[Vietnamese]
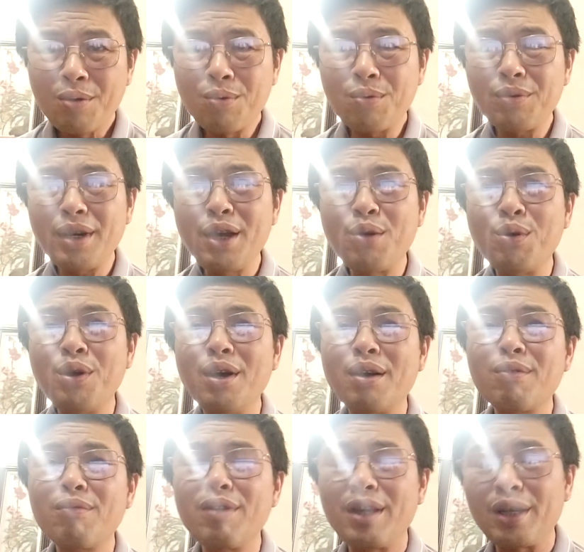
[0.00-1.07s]
cũng đều
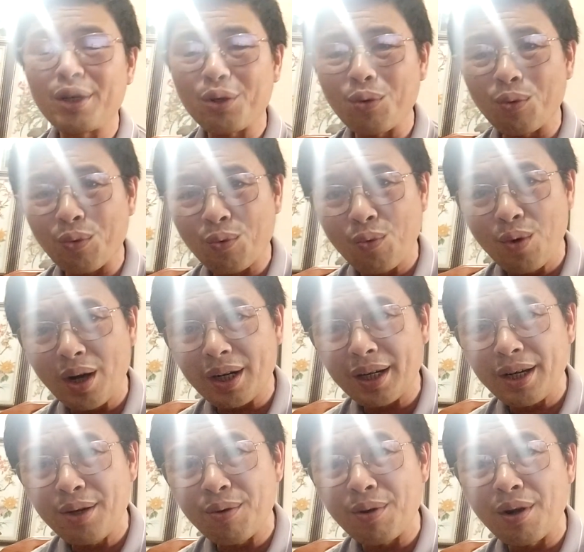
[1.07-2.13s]
hướng về tổ quốc
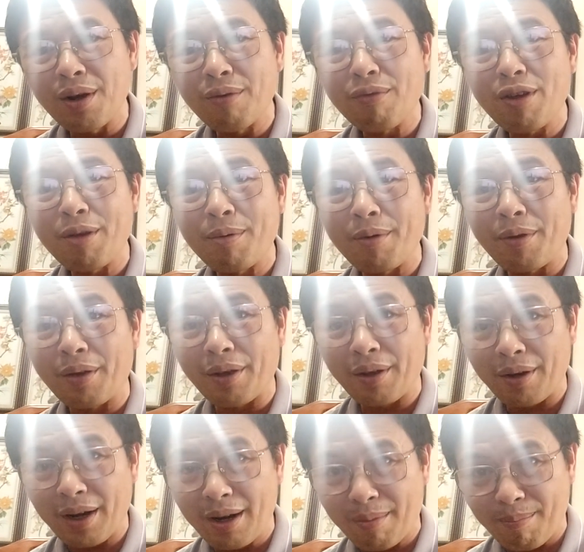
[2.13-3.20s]
đều hướng về
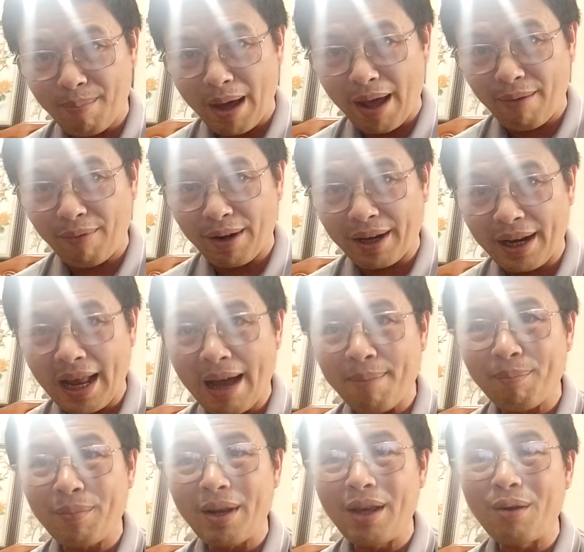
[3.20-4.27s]
đất mẹ việt
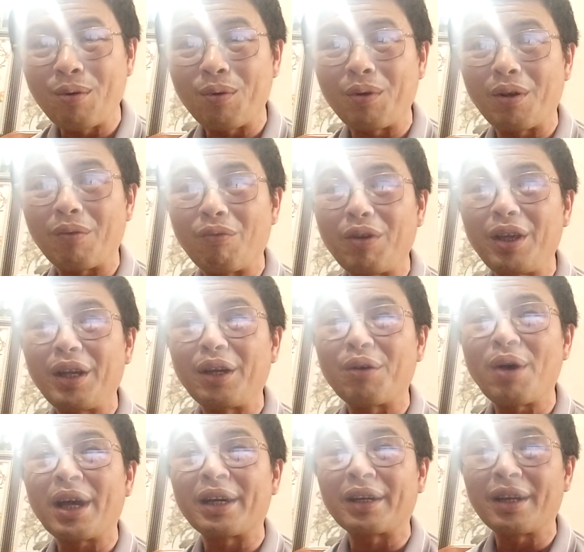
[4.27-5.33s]
nam đều vì
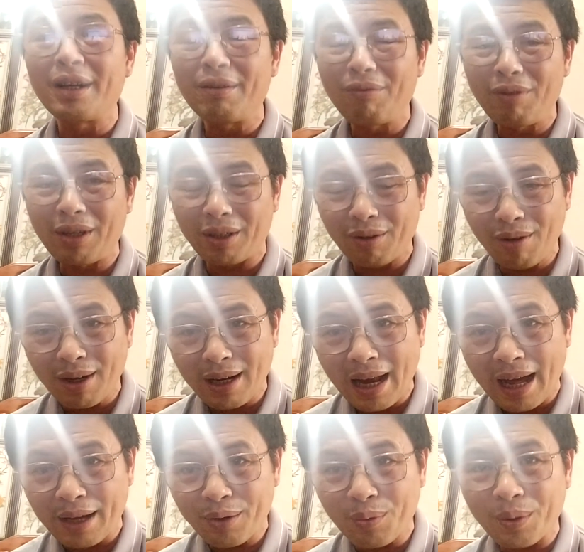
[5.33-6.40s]
đoàn kết vì tương
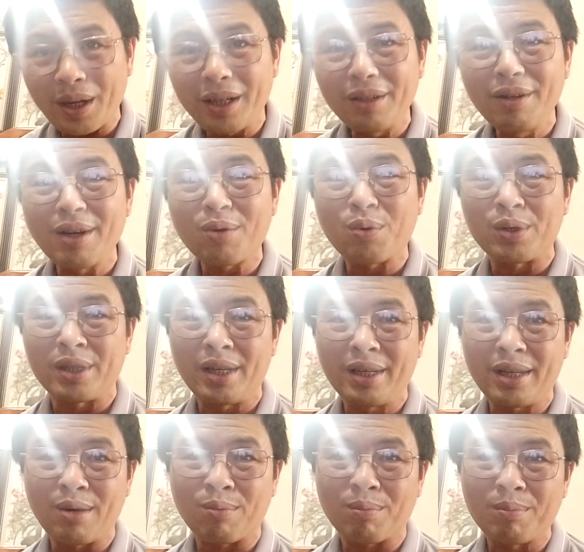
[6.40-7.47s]
lai của đất nước của
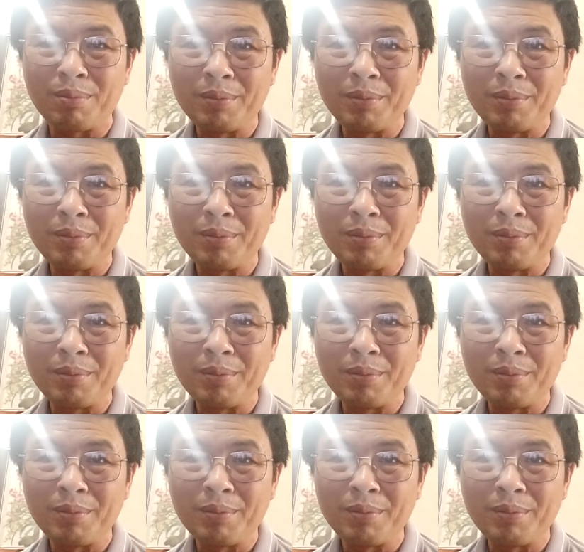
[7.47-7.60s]
dân tộc